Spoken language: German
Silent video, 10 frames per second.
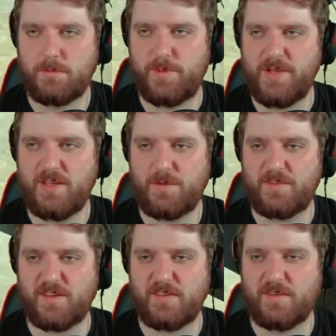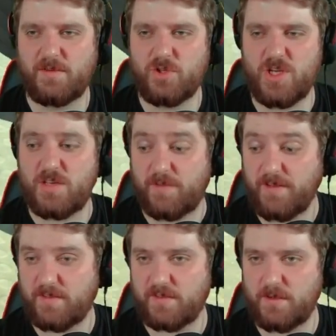Bin ich jetzt wieder sexistisch? Ich
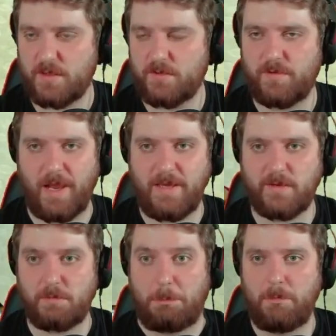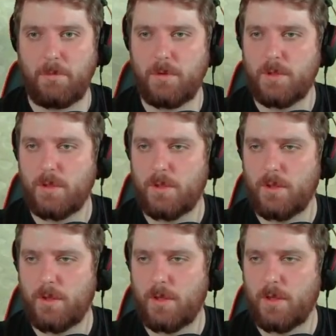weiß es nicht. Vielleicht. Hm.
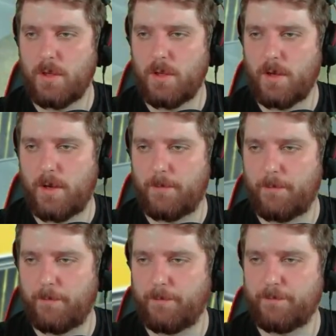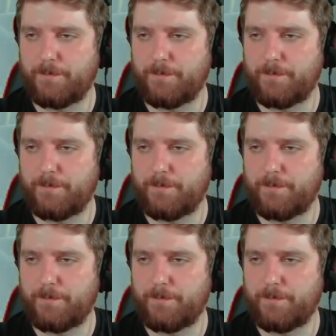Ähm,